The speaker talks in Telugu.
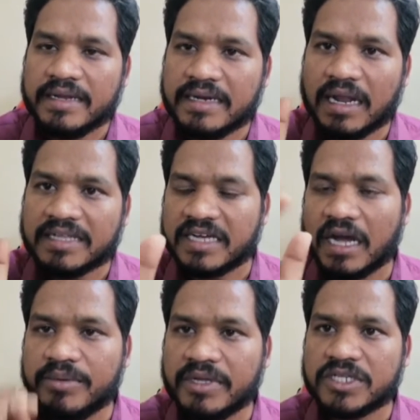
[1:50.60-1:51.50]
ఇట్లా
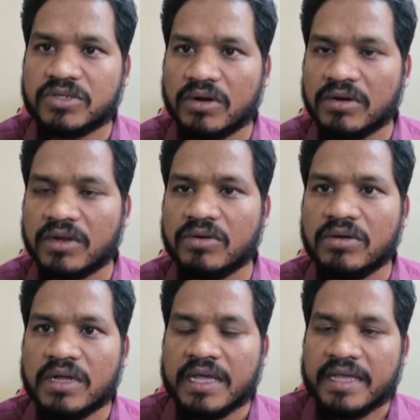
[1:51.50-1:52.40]
జాబ్ చేసేటోళ్ళు ఉన్నారు
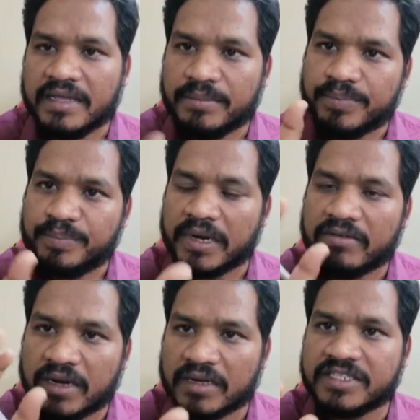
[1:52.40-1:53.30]
ఇప్పటి
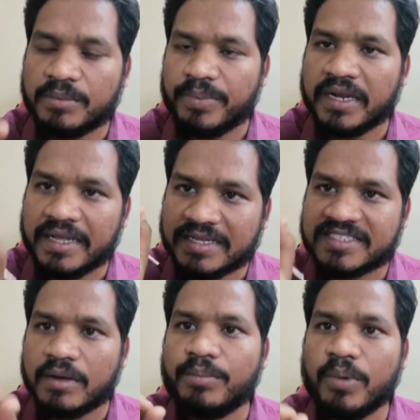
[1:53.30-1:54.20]
వరకు చెప్పిన
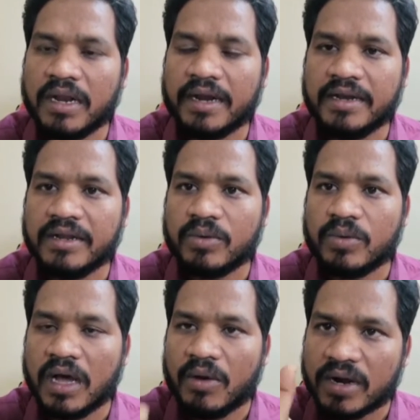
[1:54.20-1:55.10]
ఎగ్జాంపుల్ అన్నీ
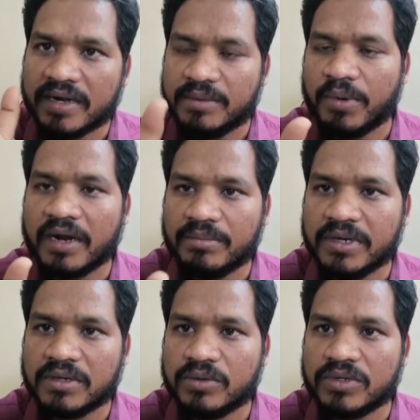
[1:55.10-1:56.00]
కూడా ఒక
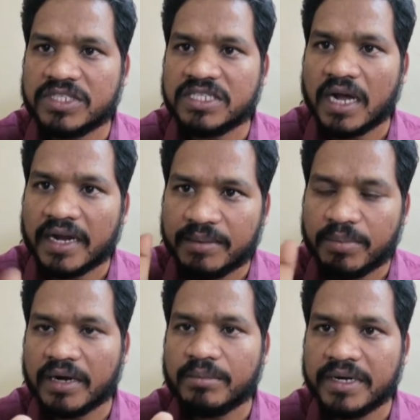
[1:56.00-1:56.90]
డిపార్ట్మెంట్ గురించి ఆ
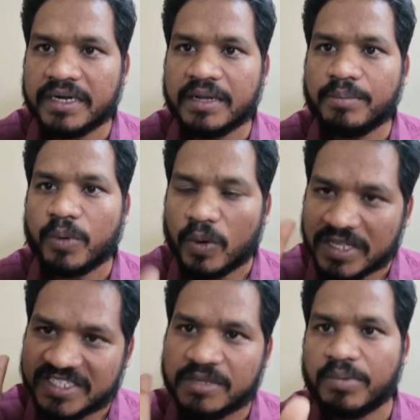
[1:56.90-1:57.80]
డిపార్ట్మెంటే
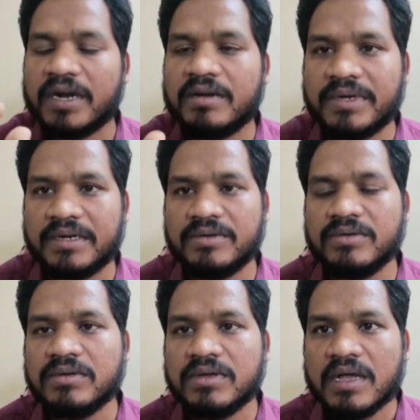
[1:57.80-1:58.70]
పోలీస్ డిపార్ట్మెంటు
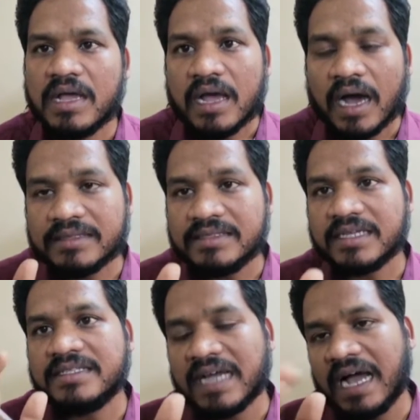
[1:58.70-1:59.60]
అంత
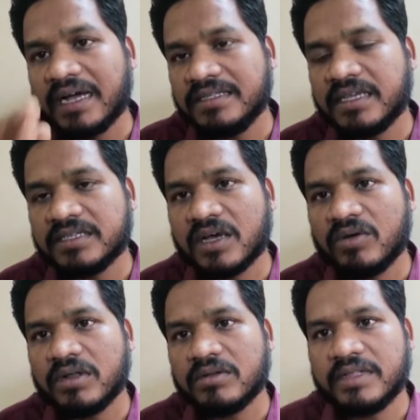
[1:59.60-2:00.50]
త్యాగం చేస్తూ
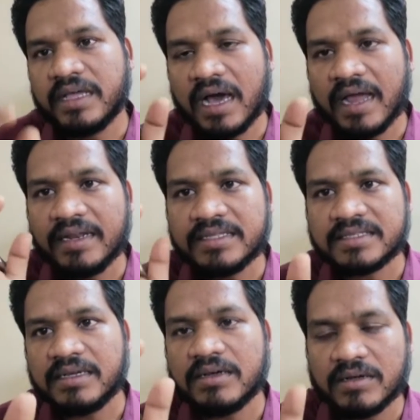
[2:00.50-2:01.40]
ఉన్నారు దే ఆర్ రిస్క్